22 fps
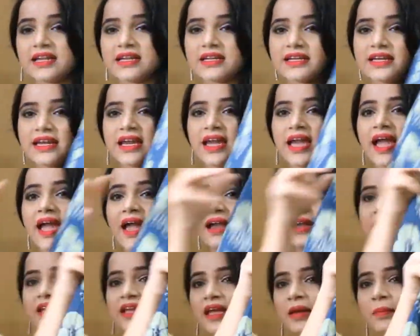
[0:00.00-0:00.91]
कलर के
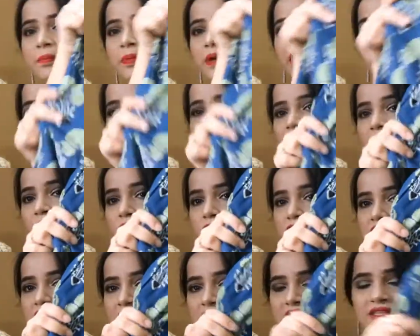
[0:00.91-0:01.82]
एंड ये प्रिंट है
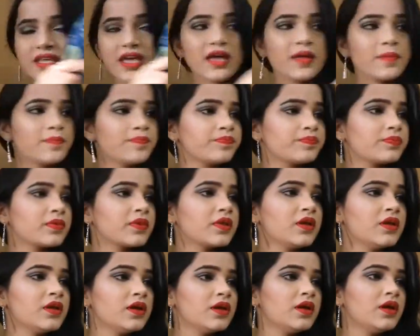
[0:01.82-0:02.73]
कुछ ऐसा
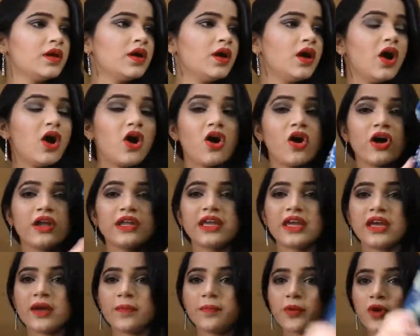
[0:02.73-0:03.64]
और
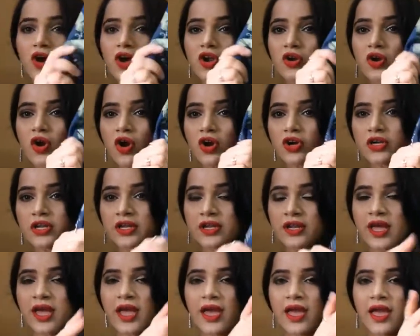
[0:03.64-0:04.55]
ये प्योर
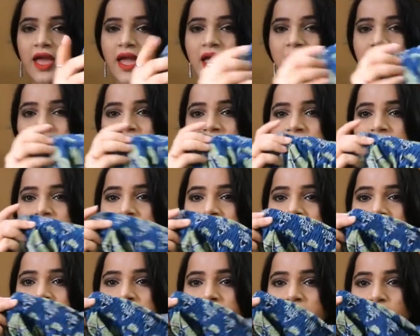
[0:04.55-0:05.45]
कॉटन है एंड
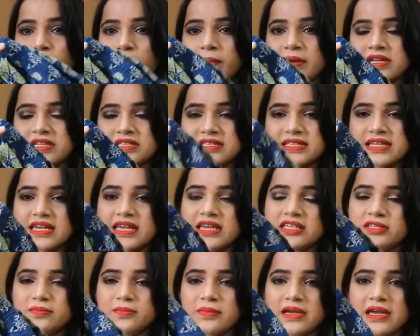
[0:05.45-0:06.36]
uh, ऊपर से
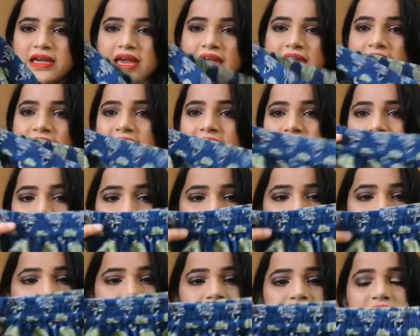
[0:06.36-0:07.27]
इसमें है
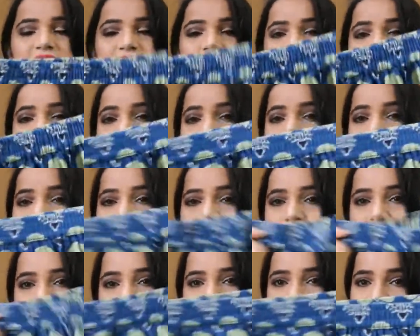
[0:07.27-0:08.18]
इलास्टिक
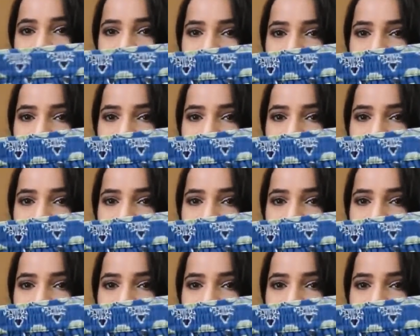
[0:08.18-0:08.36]
जो कि